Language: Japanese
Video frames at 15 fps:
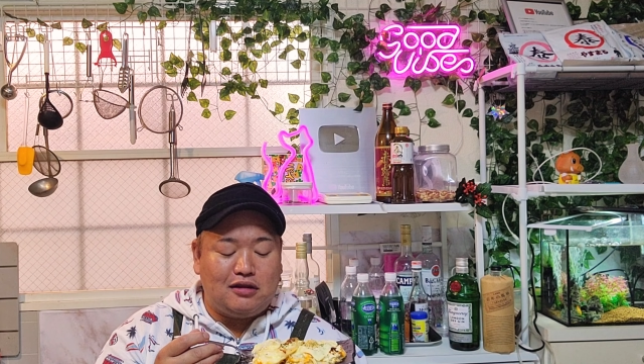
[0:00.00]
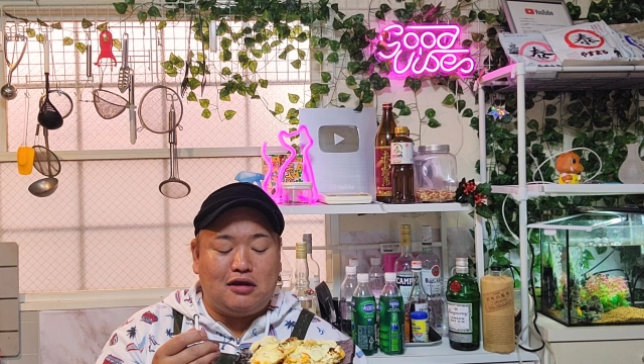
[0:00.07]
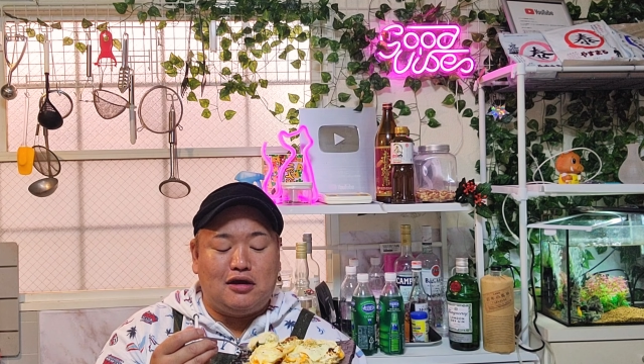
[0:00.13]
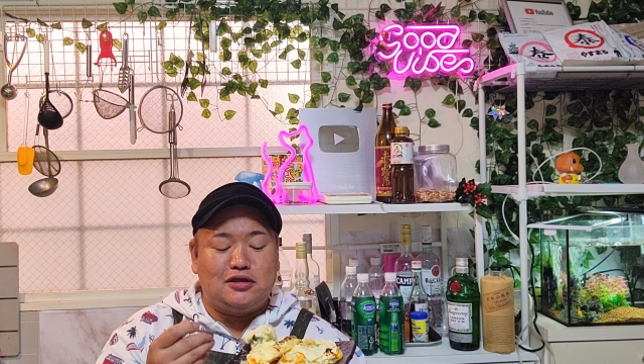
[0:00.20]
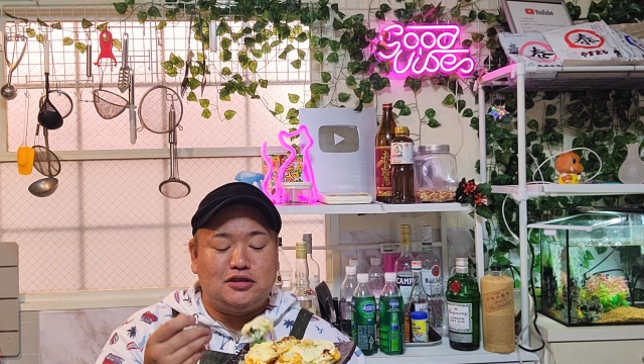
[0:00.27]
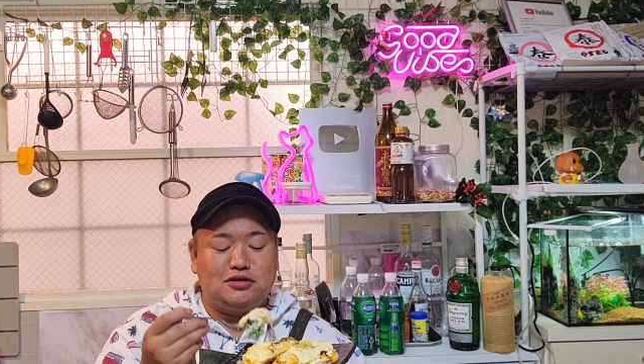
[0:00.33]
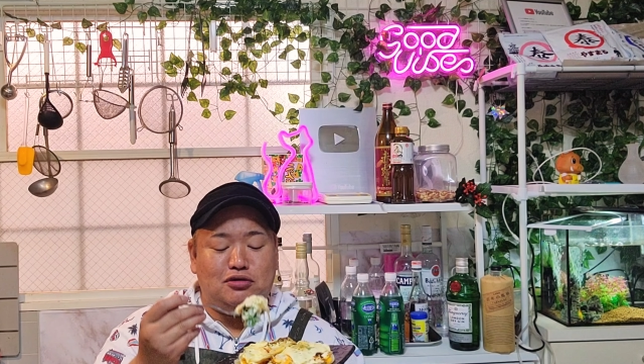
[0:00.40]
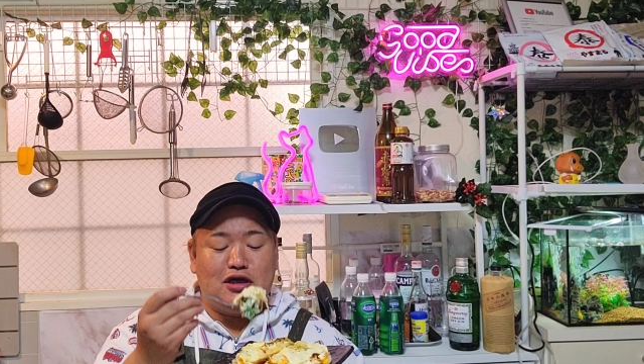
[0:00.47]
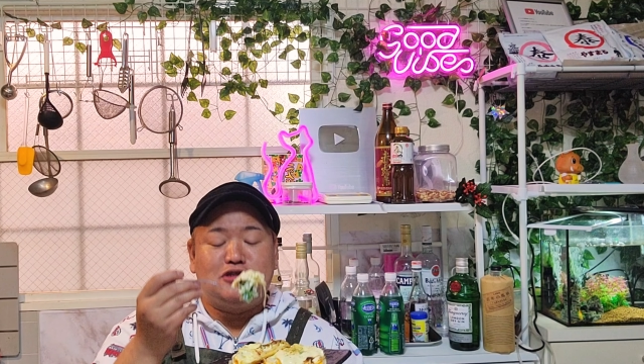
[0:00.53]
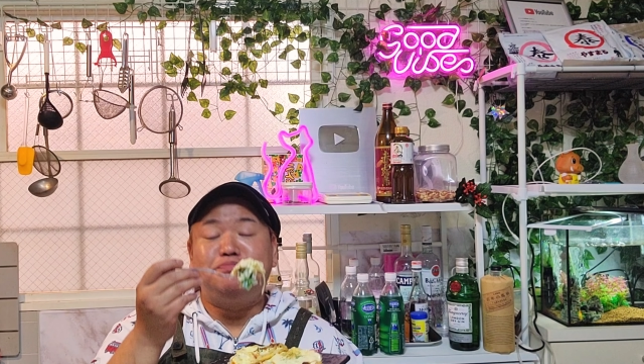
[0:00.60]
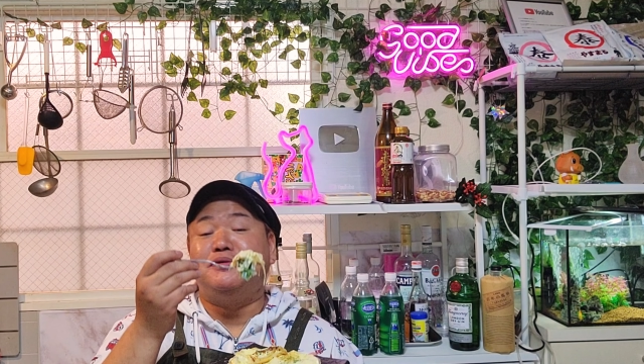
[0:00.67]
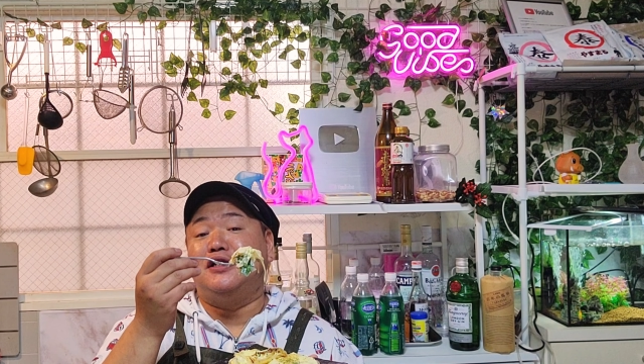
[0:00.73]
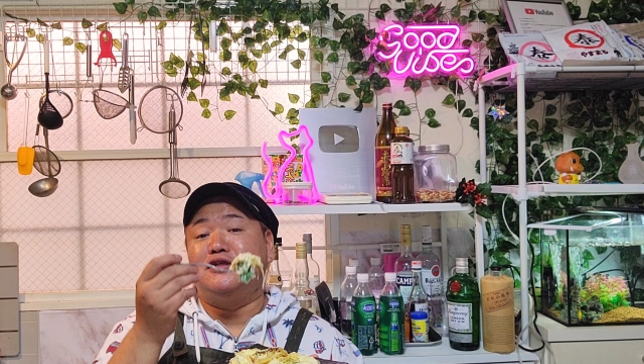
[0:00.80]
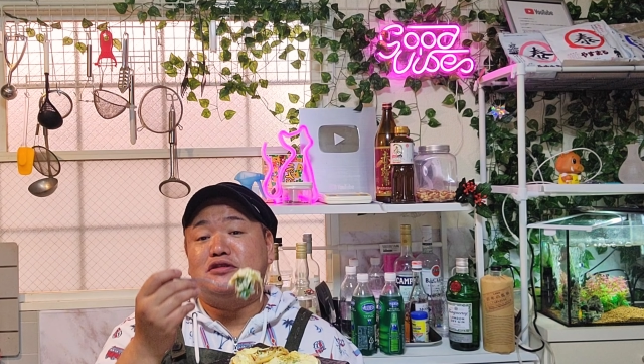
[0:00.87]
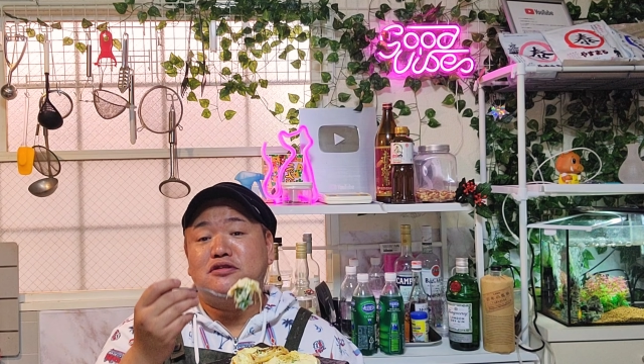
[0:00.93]
感じのレシピ
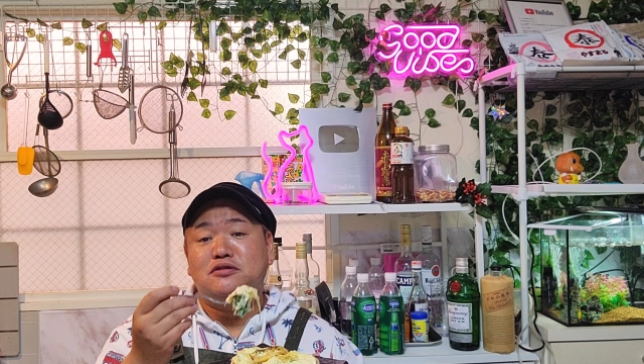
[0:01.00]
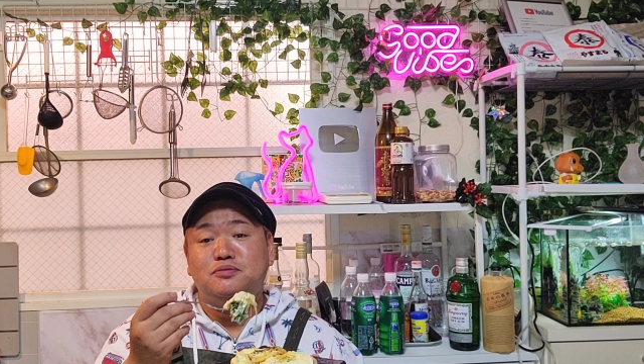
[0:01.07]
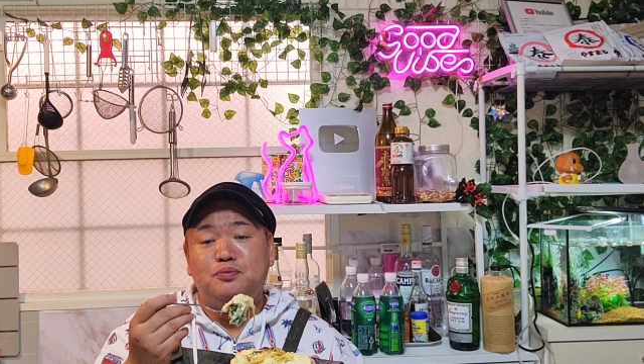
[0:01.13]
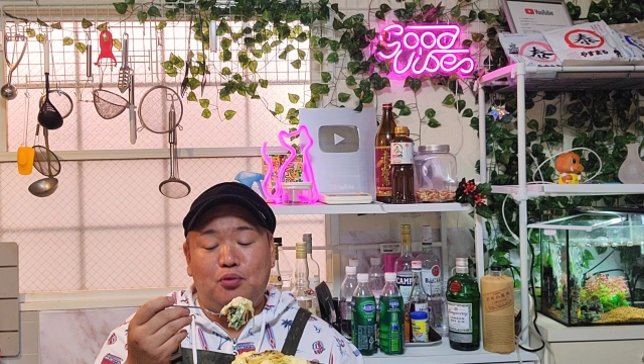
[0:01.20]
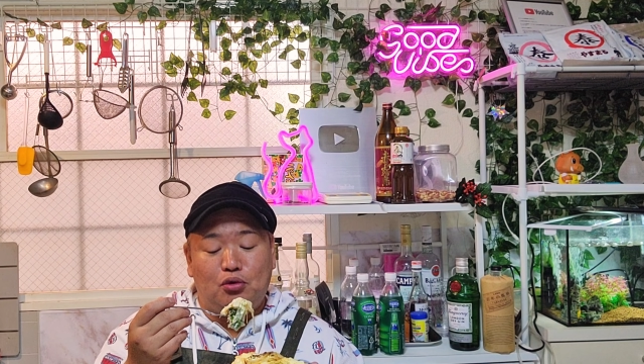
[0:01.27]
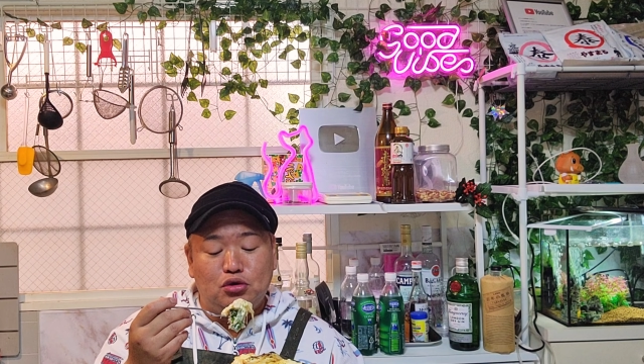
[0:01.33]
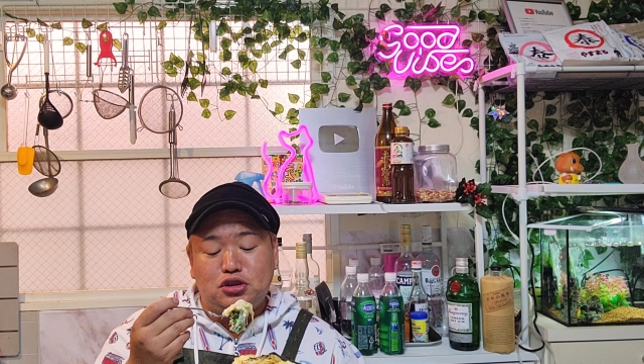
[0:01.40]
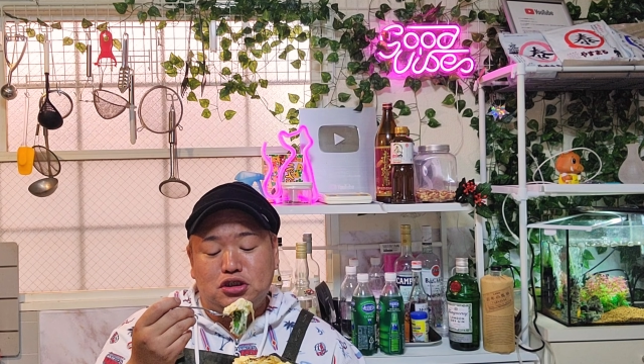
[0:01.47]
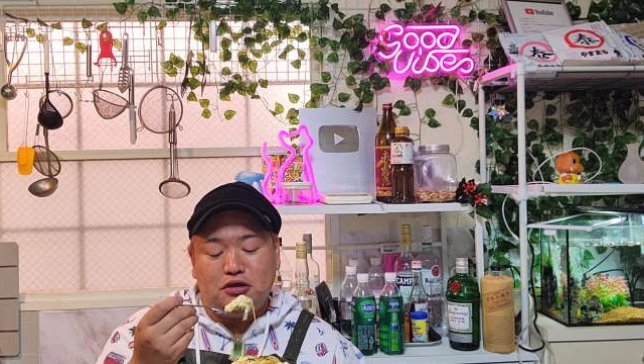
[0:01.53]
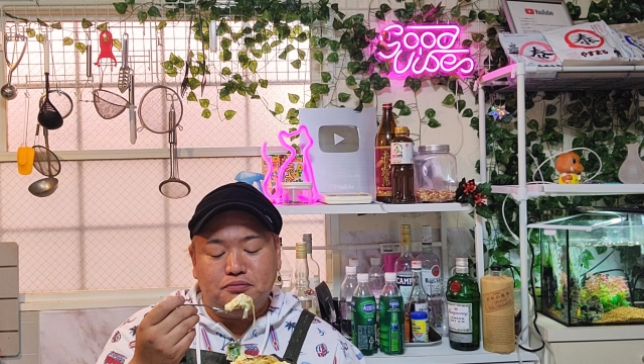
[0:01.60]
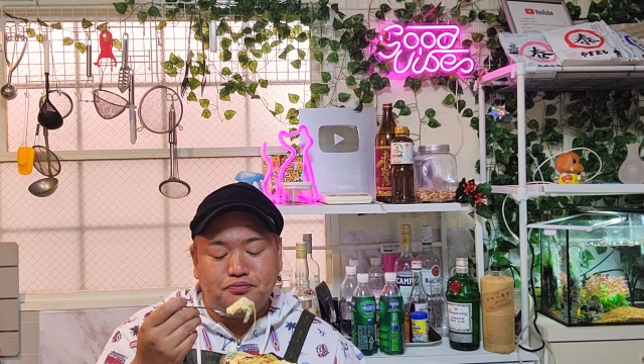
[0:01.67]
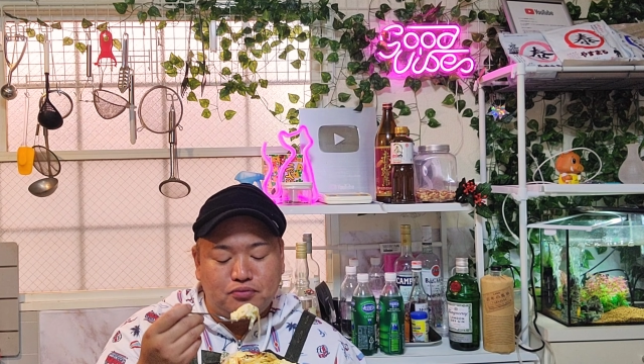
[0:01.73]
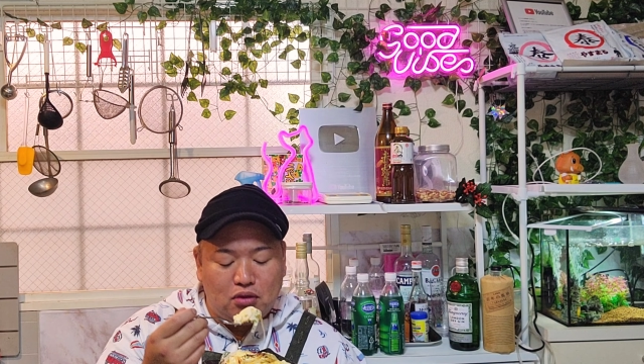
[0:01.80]
です美味しいう